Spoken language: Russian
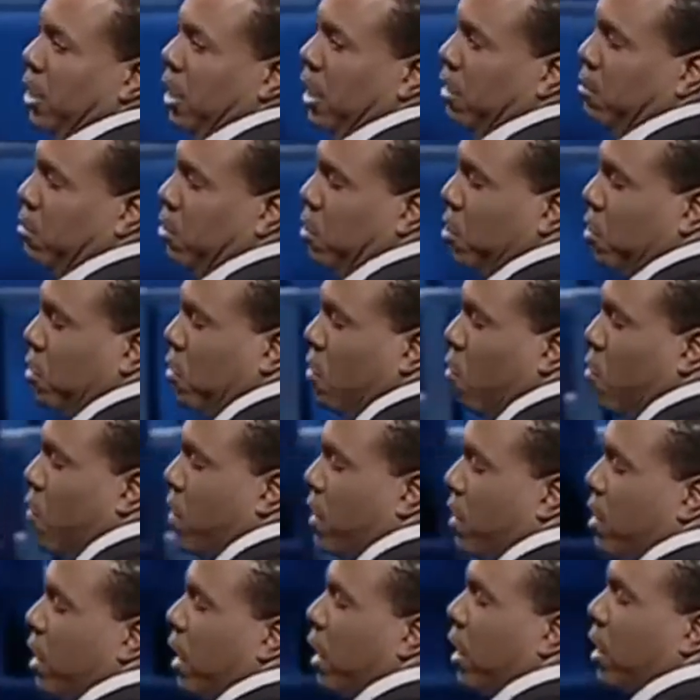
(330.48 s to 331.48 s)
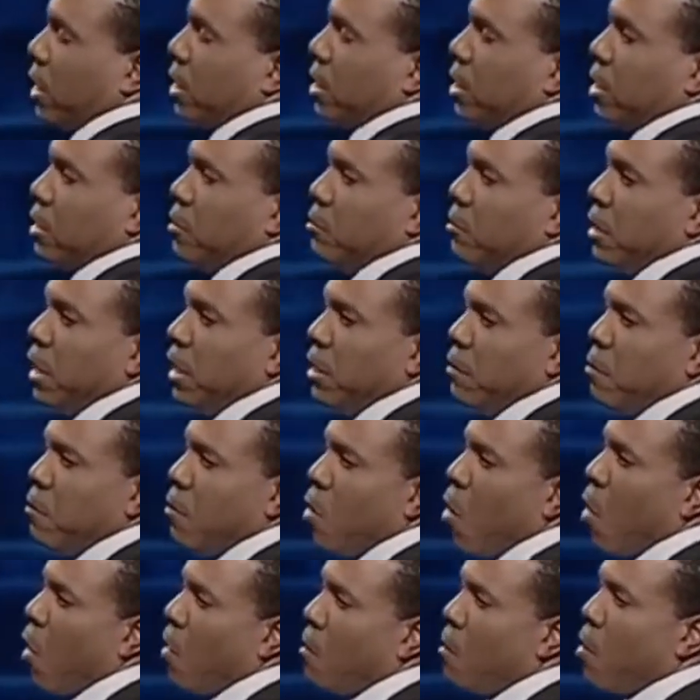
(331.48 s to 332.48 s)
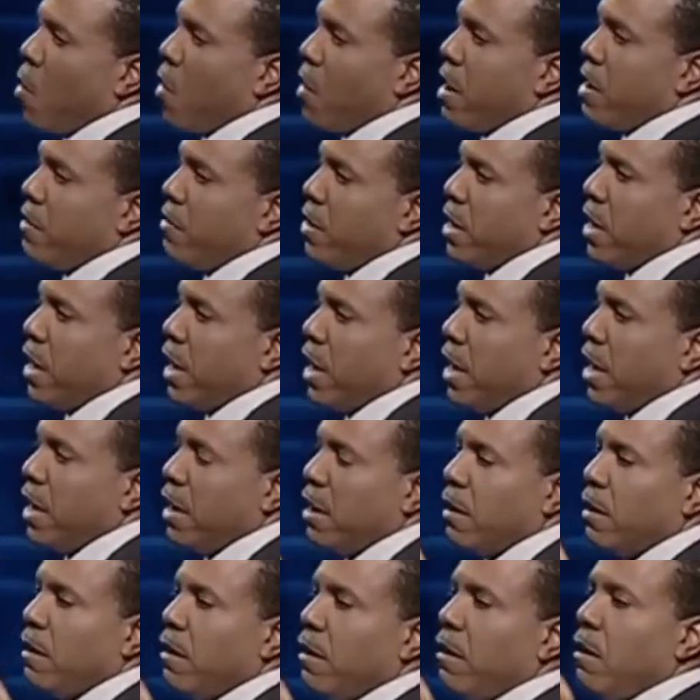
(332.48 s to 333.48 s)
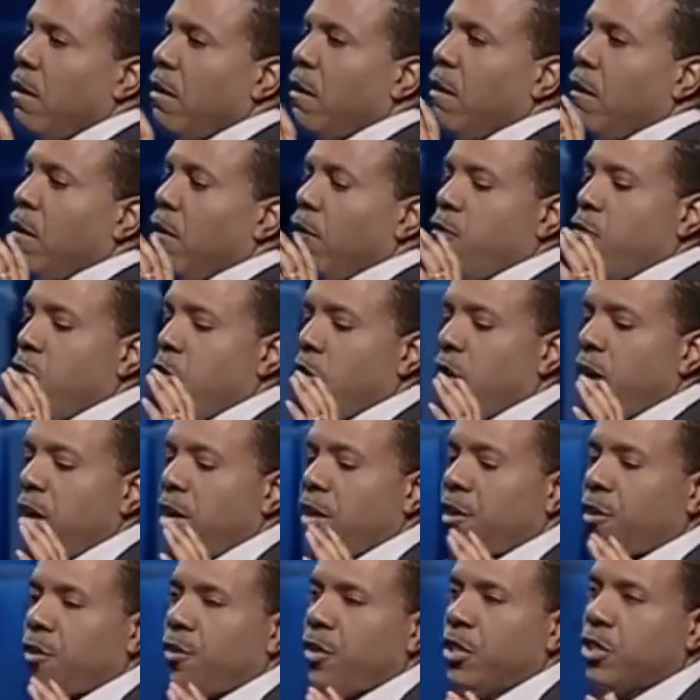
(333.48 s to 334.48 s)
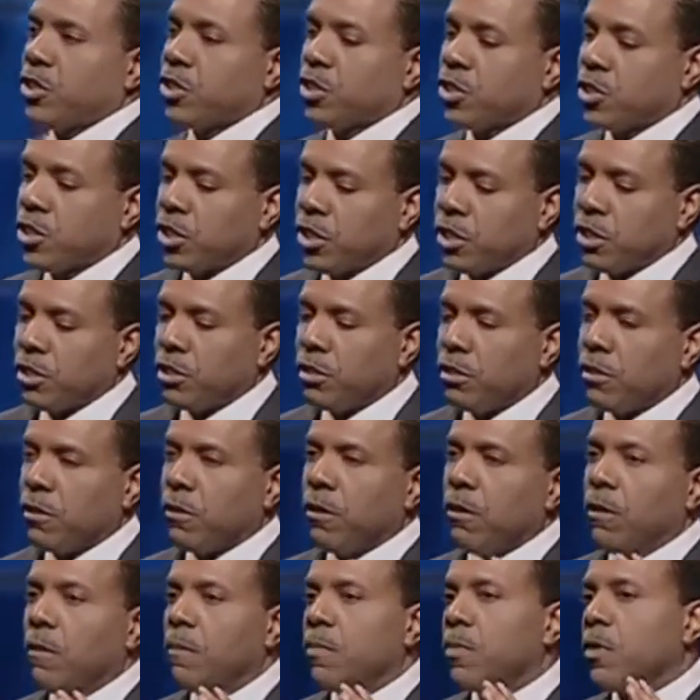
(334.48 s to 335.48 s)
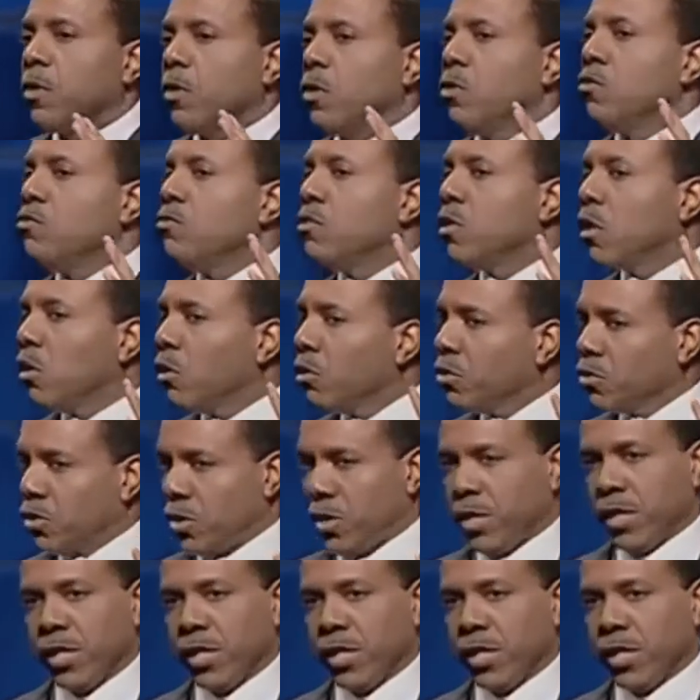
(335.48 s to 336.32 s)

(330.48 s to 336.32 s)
Поэтому мне с каждым днем видится все более нелепым, когда христианин, знающий это, кого-то судит.